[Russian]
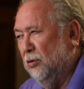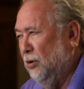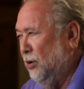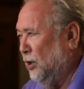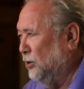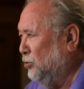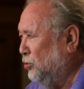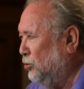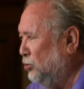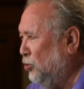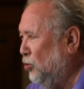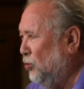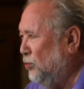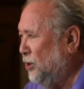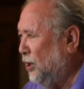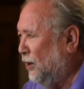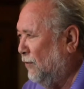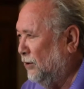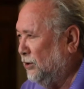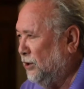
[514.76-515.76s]
откуда у
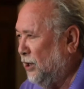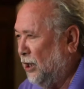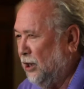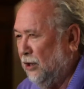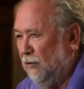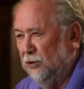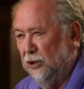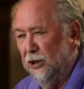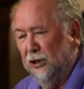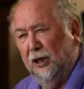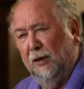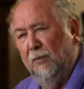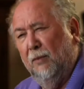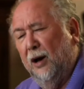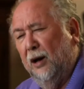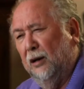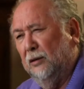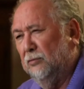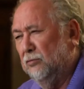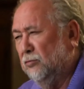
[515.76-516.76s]
меня хватало вот этих
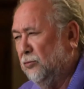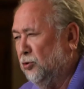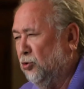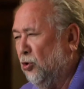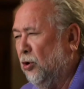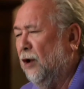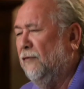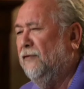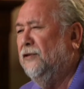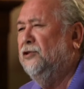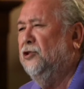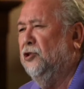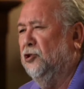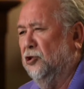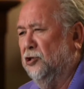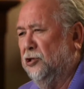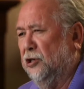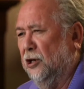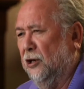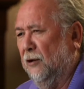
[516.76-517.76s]
не только
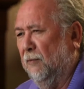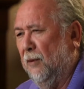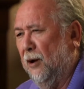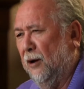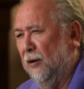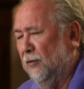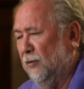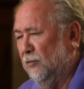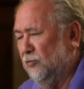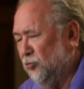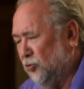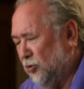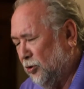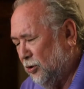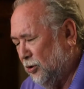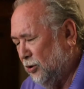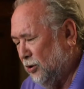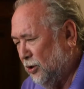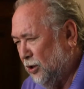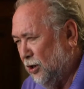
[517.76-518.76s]
физических, а,
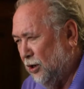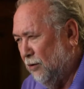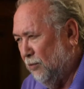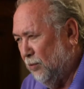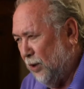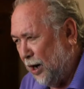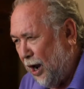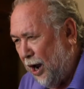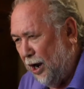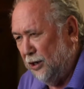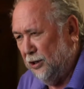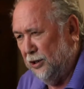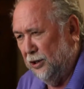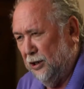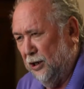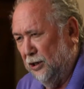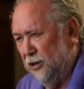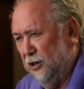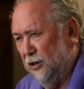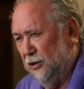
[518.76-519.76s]
а,
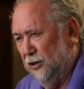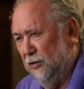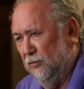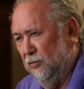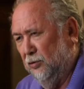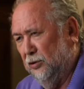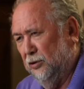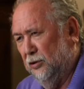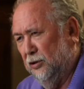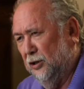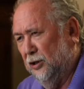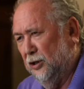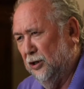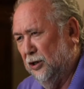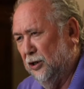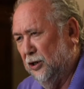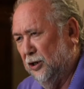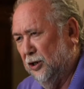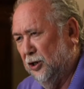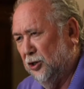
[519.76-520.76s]
моральных каких-то вот
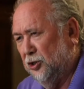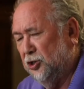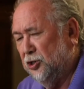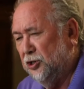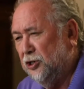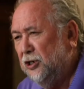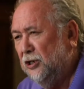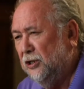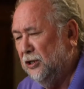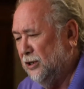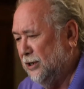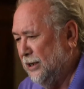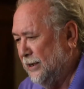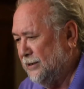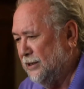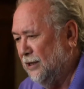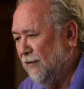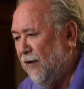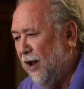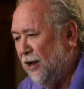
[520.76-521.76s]
э, сил и
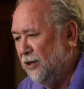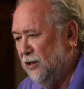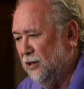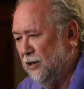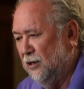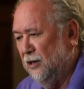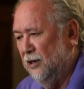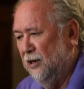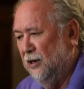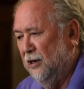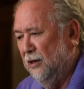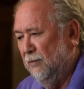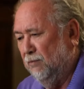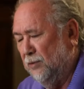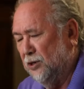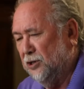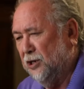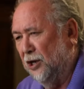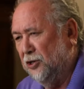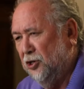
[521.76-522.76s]
оснований
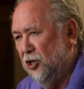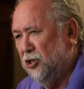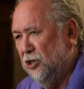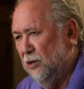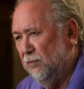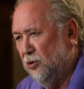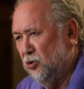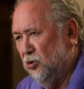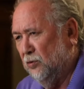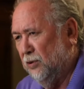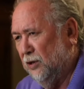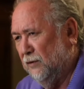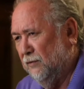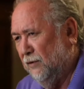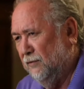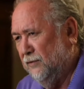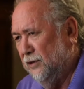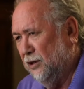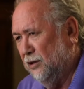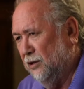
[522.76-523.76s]
бесконечно поступать
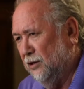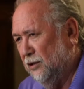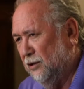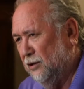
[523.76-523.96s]
во ВГИК.